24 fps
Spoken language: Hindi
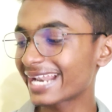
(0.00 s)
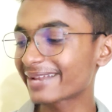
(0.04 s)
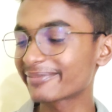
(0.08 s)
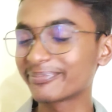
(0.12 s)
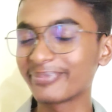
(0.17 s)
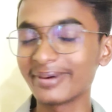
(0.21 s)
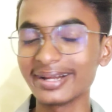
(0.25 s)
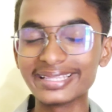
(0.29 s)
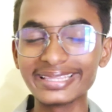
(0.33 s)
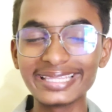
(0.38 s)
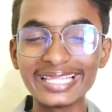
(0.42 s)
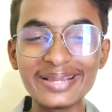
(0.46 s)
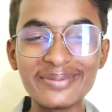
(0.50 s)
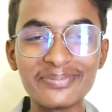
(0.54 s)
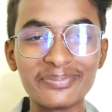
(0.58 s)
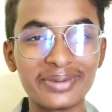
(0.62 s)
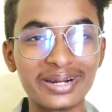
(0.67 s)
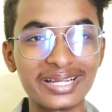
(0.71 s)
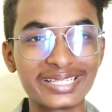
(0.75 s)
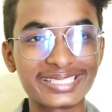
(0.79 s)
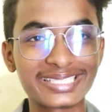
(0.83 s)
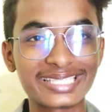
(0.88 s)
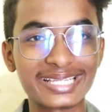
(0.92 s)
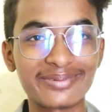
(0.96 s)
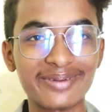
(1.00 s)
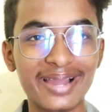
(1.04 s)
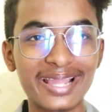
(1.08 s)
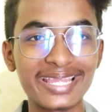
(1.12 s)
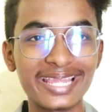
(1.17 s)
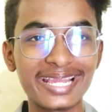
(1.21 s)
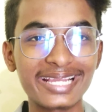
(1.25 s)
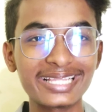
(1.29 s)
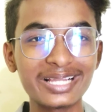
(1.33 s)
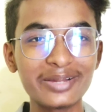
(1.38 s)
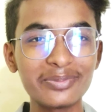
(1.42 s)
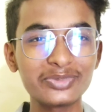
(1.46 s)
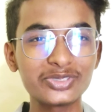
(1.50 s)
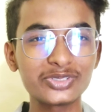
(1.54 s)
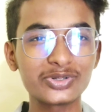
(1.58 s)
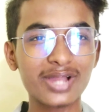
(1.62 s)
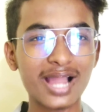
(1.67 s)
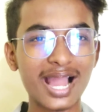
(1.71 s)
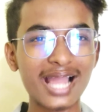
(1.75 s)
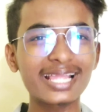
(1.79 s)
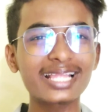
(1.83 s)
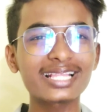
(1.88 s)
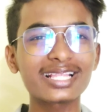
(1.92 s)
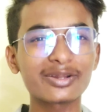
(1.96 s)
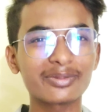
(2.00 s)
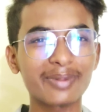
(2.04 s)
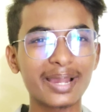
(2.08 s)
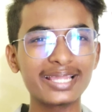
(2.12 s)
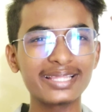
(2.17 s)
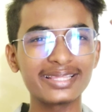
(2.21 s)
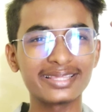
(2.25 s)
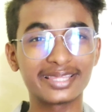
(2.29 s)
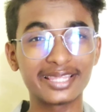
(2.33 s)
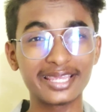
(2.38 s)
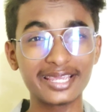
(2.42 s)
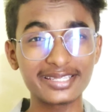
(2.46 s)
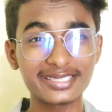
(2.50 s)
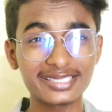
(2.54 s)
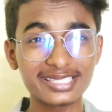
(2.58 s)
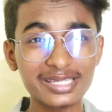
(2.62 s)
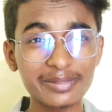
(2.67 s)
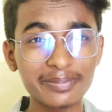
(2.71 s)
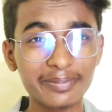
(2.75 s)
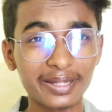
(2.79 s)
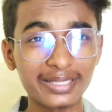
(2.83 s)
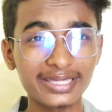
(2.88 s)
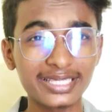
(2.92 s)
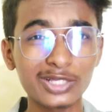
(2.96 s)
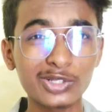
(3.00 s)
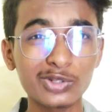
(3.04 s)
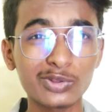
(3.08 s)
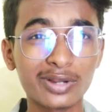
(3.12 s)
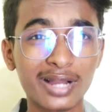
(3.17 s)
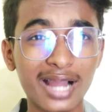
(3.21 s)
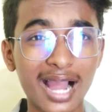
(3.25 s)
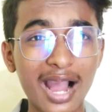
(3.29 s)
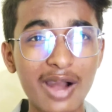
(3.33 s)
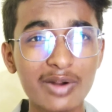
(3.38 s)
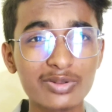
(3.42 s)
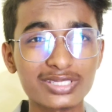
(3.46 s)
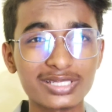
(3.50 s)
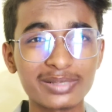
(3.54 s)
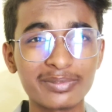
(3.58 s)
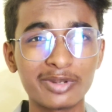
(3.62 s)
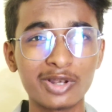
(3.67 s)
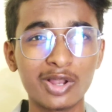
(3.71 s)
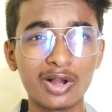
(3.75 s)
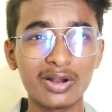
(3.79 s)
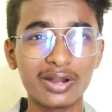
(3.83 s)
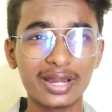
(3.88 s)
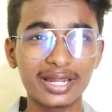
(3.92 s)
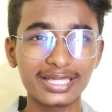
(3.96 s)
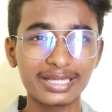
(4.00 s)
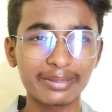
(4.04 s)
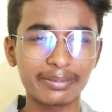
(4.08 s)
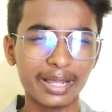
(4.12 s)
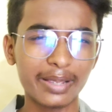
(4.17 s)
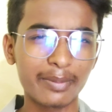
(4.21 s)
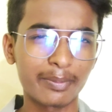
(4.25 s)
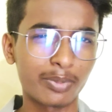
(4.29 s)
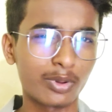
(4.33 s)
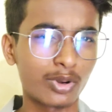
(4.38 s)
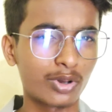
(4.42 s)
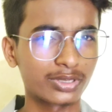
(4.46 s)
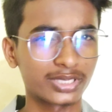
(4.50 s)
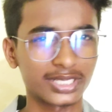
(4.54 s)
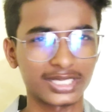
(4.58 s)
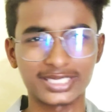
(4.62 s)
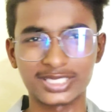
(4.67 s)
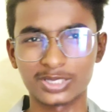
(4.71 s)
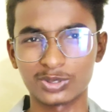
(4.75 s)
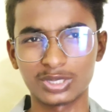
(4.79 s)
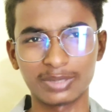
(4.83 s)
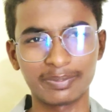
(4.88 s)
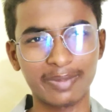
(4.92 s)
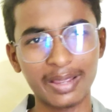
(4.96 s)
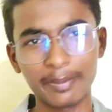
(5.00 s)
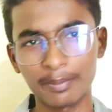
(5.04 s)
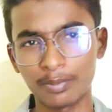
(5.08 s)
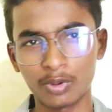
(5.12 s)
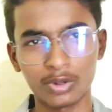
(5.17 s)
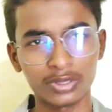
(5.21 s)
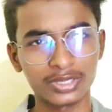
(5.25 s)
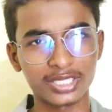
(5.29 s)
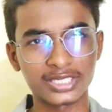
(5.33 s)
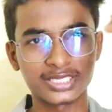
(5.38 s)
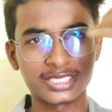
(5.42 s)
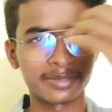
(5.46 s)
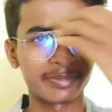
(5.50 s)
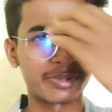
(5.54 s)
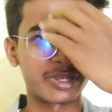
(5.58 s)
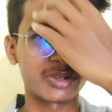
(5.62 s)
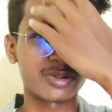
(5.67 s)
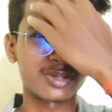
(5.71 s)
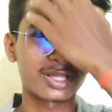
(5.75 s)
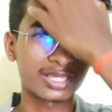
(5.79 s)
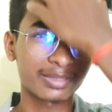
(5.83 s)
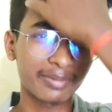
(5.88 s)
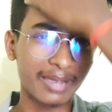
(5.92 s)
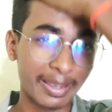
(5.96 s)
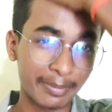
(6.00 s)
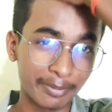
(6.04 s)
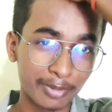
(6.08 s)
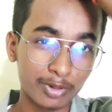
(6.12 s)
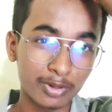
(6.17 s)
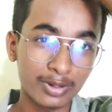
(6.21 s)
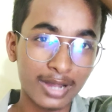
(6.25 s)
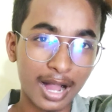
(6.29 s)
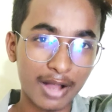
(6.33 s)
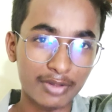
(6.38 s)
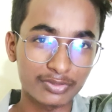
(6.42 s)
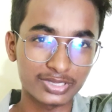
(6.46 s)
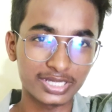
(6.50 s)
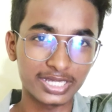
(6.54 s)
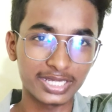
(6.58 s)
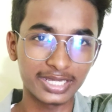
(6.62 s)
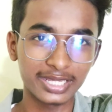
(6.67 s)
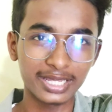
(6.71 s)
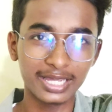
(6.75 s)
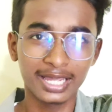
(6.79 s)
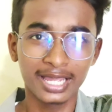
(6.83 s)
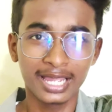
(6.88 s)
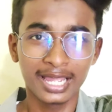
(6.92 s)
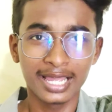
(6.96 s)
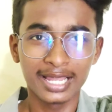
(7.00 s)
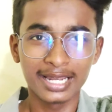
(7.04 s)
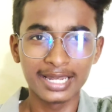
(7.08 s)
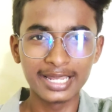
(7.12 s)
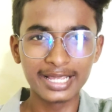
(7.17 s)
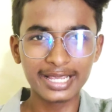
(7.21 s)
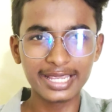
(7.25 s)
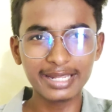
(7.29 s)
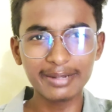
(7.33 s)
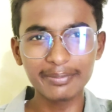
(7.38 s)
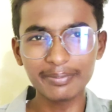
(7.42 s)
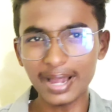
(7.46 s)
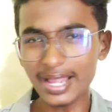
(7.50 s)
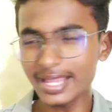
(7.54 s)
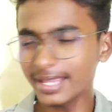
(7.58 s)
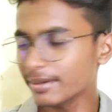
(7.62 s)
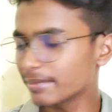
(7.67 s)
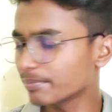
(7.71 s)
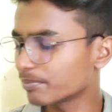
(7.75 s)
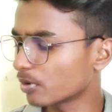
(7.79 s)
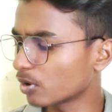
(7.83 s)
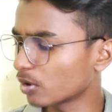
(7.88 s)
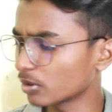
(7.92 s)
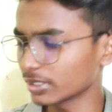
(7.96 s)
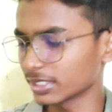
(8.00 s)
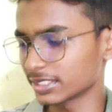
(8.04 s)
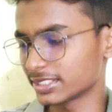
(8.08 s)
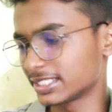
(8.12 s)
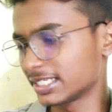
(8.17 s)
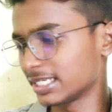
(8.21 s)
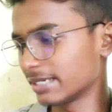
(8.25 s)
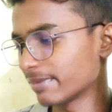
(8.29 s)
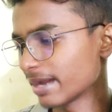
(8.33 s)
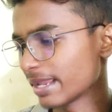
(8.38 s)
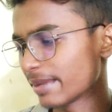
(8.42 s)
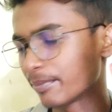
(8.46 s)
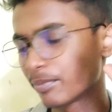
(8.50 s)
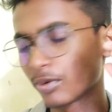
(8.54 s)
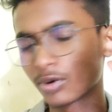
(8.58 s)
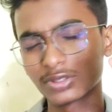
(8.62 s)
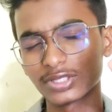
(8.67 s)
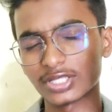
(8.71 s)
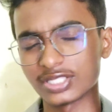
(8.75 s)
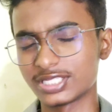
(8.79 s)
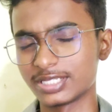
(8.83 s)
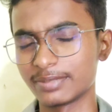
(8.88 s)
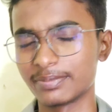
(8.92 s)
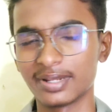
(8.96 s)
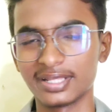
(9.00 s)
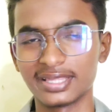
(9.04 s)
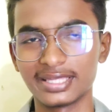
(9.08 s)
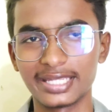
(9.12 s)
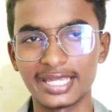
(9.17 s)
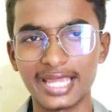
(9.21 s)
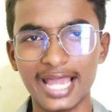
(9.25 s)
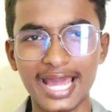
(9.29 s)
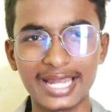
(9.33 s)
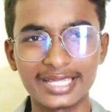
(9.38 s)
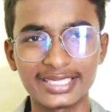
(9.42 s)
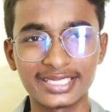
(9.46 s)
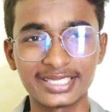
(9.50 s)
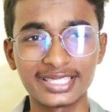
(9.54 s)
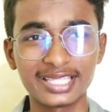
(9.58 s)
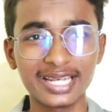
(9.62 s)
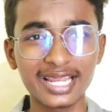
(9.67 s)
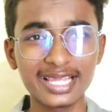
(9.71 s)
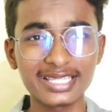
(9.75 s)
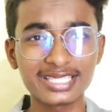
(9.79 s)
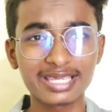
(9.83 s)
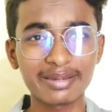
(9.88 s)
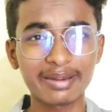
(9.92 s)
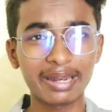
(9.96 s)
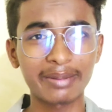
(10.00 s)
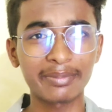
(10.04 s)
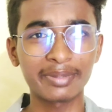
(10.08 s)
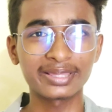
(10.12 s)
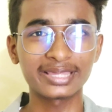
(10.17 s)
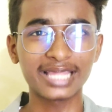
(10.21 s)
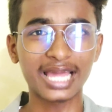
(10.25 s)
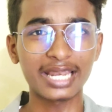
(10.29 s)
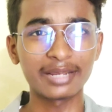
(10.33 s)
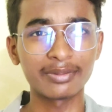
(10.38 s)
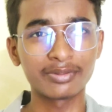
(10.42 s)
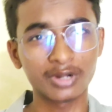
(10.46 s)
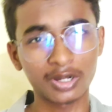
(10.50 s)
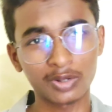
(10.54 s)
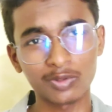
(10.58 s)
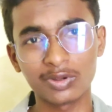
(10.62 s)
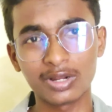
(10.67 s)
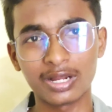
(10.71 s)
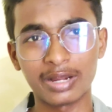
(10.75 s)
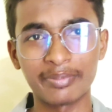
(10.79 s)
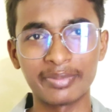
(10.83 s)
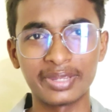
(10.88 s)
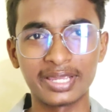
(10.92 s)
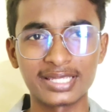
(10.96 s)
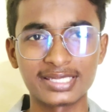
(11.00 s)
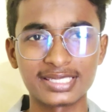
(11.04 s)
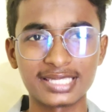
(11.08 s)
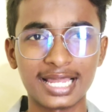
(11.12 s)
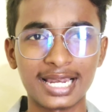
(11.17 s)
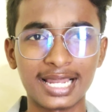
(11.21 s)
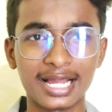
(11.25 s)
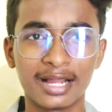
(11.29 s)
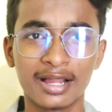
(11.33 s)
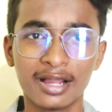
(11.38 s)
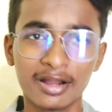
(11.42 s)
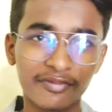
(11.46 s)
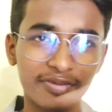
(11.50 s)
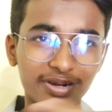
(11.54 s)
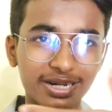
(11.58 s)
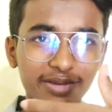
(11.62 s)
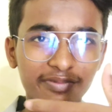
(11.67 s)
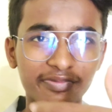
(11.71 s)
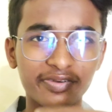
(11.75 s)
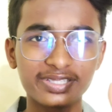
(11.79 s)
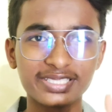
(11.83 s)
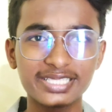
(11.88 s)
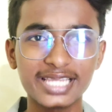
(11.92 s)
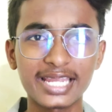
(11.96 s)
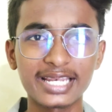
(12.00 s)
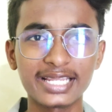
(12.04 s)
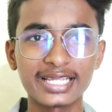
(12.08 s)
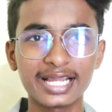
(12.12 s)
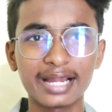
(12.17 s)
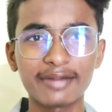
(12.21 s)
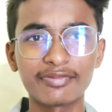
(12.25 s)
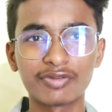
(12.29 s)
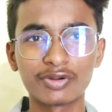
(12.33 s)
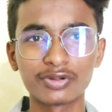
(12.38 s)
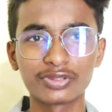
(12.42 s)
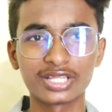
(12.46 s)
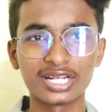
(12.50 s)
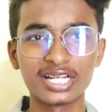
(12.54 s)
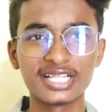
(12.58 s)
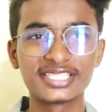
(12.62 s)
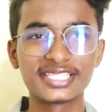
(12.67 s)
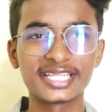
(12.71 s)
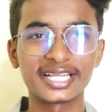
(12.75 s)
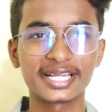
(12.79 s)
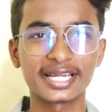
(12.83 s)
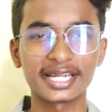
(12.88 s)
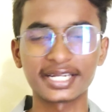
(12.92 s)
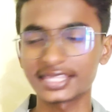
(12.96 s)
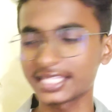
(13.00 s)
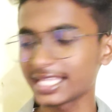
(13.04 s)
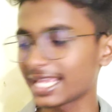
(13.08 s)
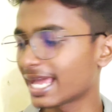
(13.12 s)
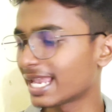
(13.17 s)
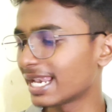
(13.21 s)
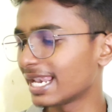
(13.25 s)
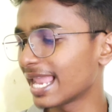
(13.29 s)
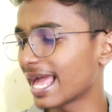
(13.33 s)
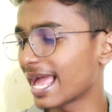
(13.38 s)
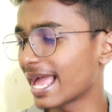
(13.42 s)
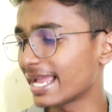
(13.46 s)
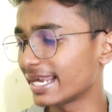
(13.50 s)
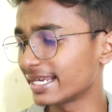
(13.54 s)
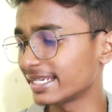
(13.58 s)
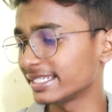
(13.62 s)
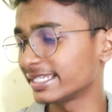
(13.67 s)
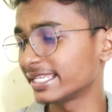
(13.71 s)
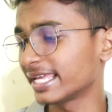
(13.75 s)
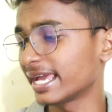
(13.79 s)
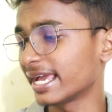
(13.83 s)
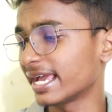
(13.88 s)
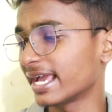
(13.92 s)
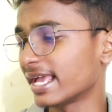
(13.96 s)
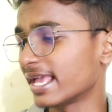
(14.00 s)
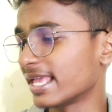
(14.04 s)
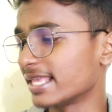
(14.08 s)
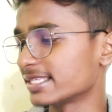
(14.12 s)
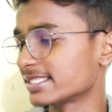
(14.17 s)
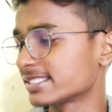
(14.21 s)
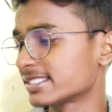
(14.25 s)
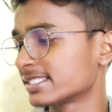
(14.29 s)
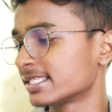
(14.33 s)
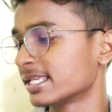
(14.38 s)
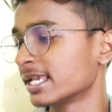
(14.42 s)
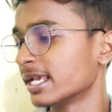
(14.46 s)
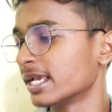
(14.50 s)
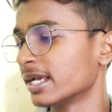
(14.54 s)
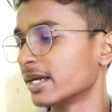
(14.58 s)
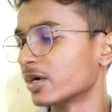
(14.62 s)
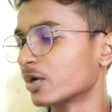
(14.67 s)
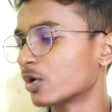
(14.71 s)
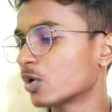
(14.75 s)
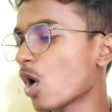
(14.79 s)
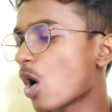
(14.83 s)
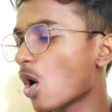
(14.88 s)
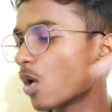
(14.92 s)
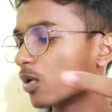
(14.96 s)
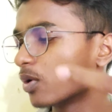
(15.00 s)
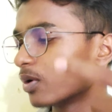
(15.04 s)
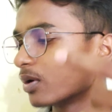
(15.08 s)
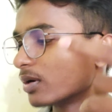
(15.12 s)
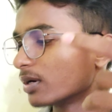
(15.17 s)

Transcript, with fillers: यार बंदी मस्त है भाई एकदम जो कहा जाता है भाई देसी बंदा जो गांव से बिलोंग करता है भाई बहुत अच्छे होते भाई बहुत अच्छे मेरे को लगते है भाई हम भी लोग गांव से ही हैं लेकिन भाई बहुत अच्छी है भाई बहुत अच्छी बंदी यार जितने इसके बारे में तारीफ करो कमी है साला फटाफट से यार इनका फोर्थ रिलीज चेक करते हैं लेटेस्ट गो